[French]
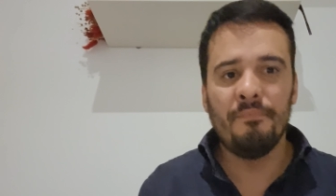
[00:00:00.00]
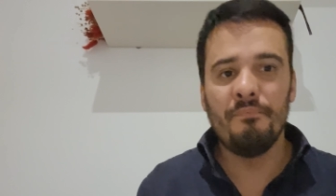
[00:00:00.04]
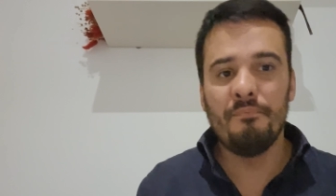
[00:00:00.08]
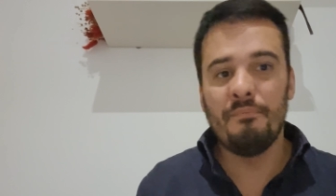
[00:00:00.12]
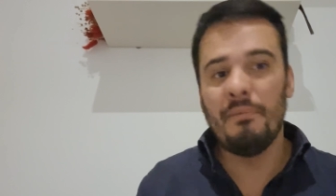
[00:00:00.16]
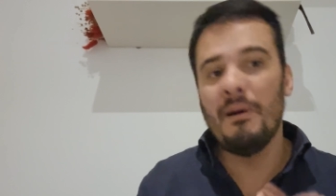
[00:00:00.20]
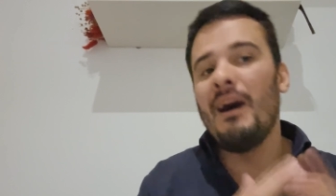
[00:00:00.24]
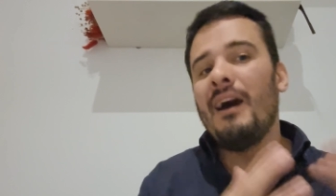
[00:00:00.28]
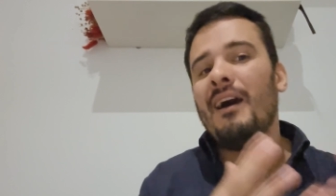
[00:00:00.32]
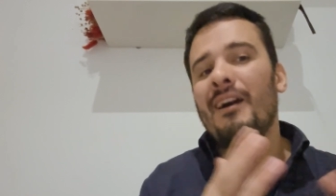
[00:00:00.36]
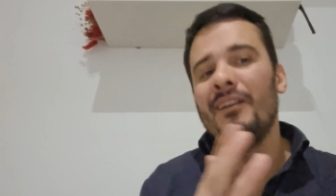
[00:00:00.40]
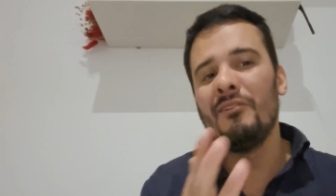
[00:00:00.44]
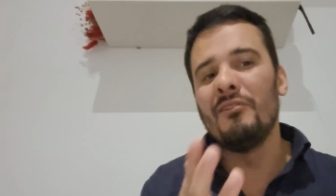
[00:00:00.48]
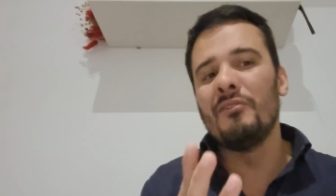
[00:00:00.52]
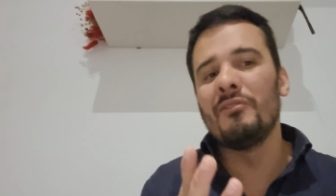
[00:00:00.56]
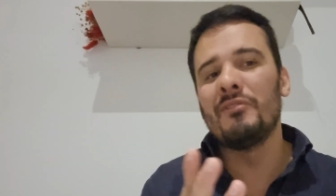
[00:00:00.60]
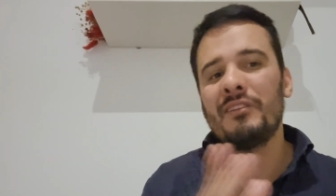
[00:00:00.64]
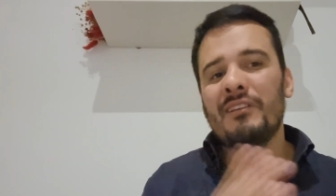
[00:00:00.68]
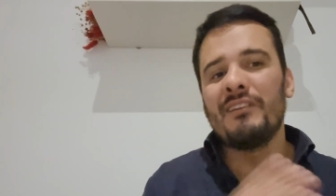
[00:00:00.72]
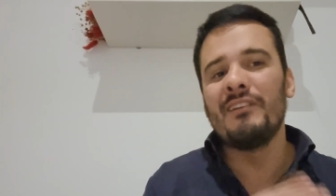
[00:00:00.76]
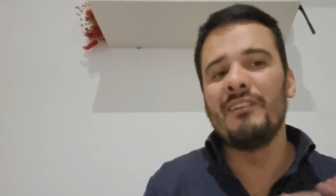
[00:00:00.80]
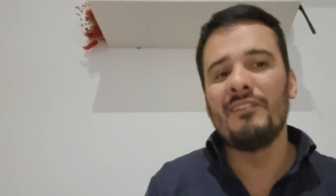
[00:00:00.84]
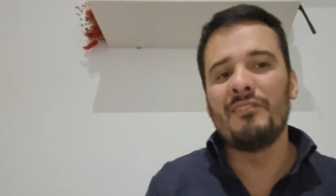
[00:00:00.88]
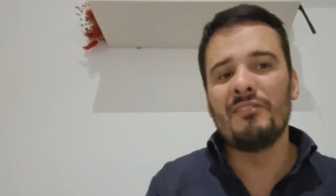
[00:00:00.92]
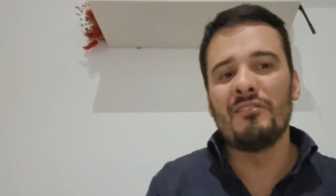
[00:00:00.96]
pas
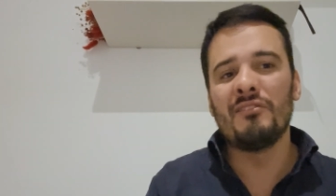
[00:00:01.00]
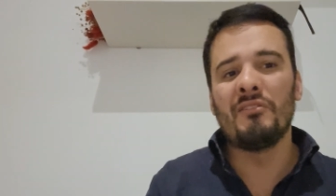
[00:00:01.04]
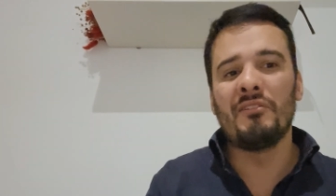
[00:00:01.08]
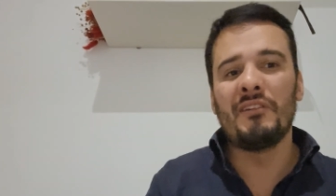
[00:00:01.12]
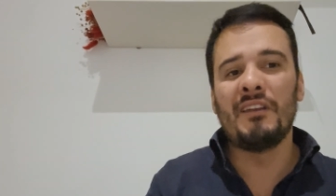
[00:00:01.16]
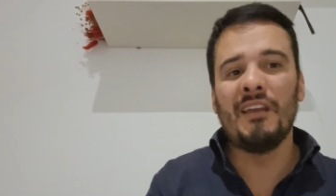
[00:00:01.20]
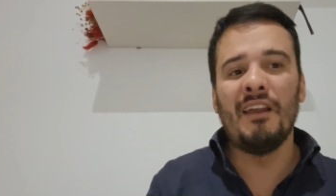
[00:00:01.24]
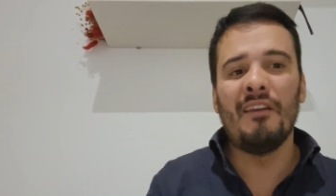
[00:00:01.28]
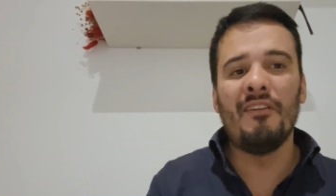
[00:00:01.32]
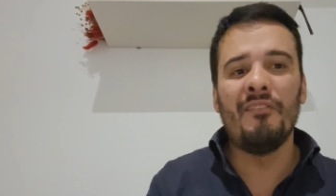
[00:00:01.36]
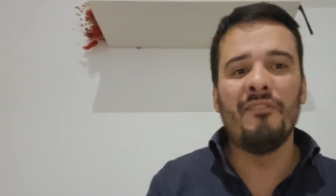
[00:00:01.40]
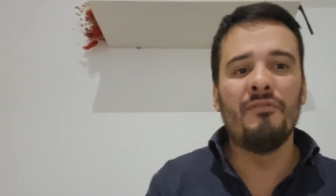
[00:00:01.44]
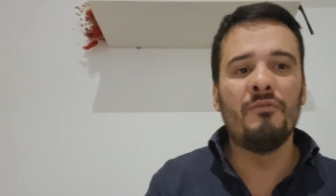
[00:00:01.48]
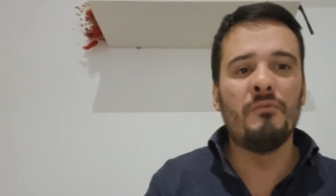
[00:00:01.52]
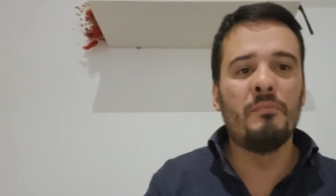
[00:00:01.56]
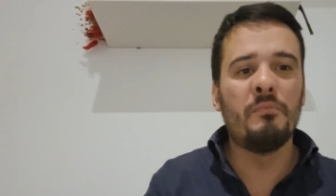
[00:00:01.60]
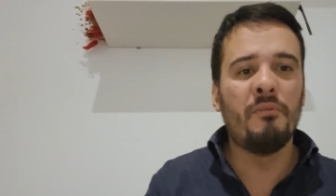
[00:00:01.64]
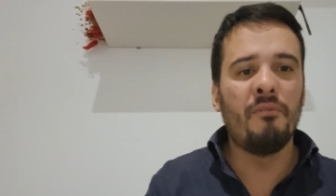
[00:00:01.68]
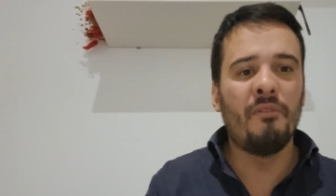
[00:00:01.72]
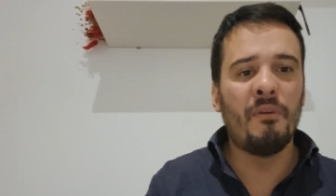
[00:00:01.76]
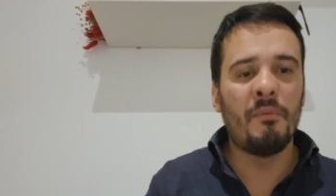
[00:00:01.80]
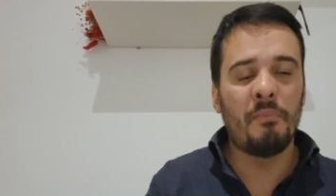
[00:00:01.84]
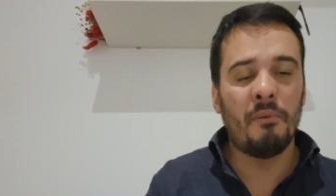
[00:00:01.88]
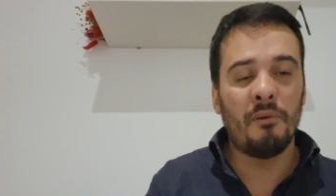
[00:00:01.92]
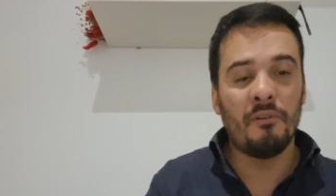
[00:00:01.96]
l'autre X sur lequel vous
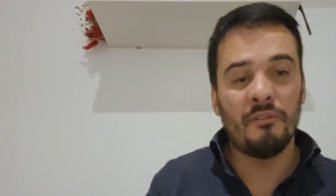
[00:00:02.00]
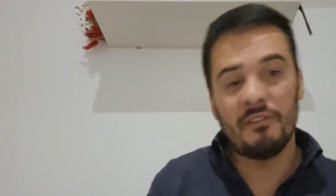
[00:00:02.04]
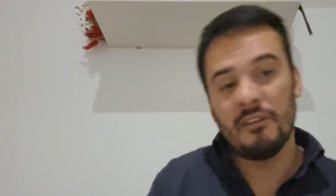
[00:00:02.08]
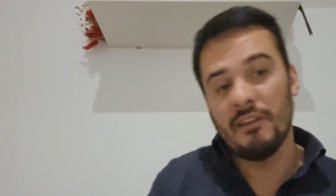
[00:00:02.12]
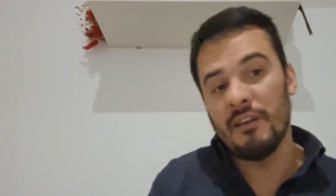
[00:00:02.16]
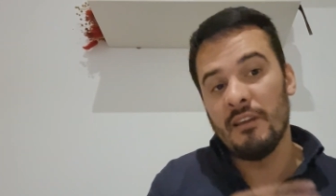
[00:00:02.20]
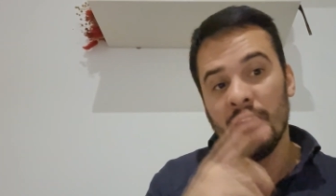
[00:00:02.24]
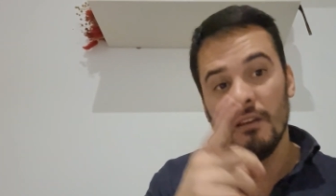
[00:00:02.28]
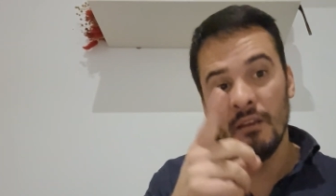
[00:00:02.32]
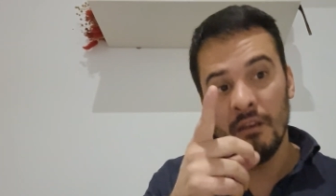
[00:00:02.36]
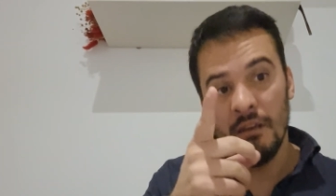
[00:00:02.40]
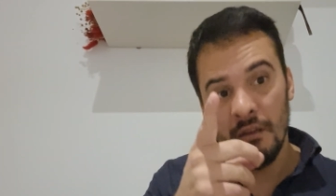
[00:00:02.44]
pouvez penser.